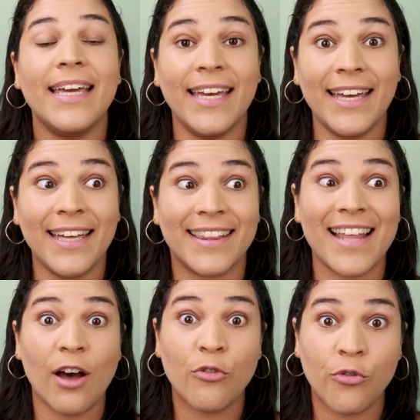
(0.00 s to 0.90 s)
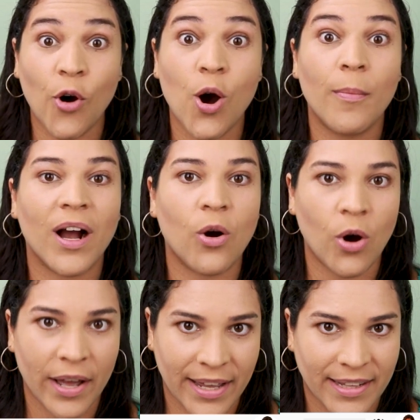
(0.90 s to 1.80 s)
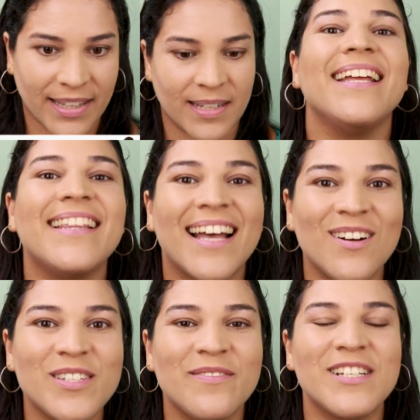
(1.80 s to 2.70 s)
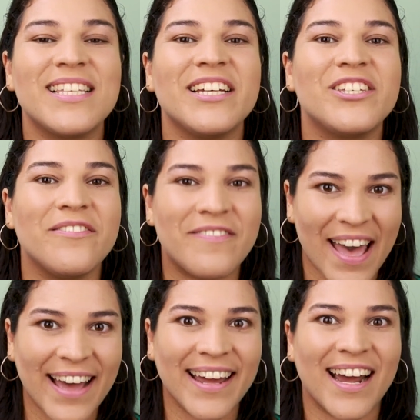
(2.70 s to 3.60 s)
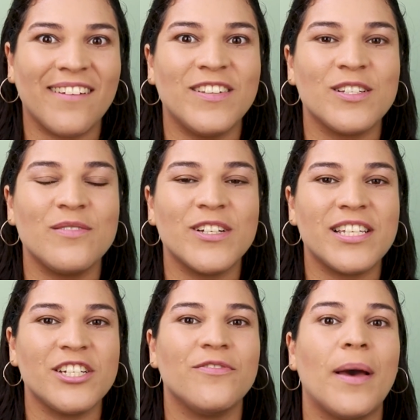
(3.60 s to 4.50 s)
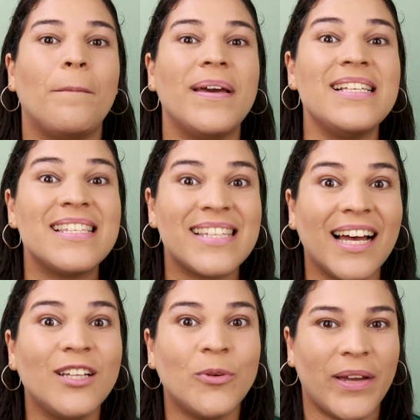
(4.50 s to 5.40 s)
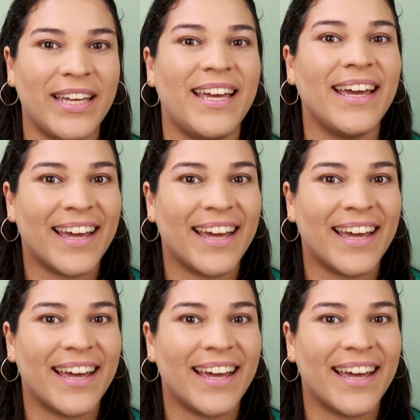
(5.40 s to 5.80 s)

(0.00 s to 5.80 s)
e da forma correta. Então, se você estiver grávida ou se você estiver pensando em